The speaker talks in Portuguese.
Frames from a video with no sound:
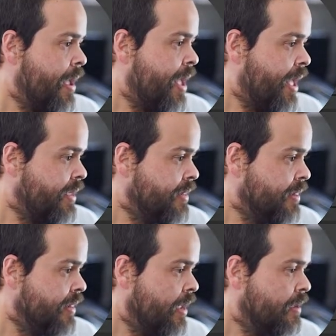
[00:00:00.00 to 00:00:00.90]
ainda
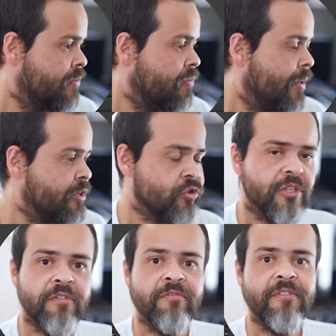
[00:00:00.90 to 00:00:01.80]
tem um
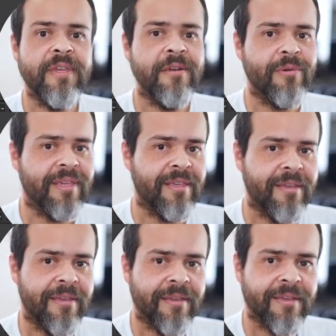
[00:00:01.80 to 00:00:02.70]
ajuste fino
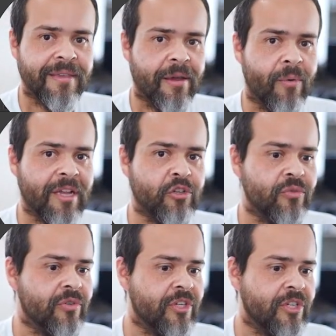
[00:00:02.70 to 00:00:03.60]
aqui, que é o
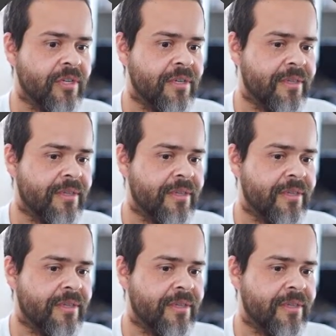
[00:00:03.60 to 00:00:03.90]
ajuste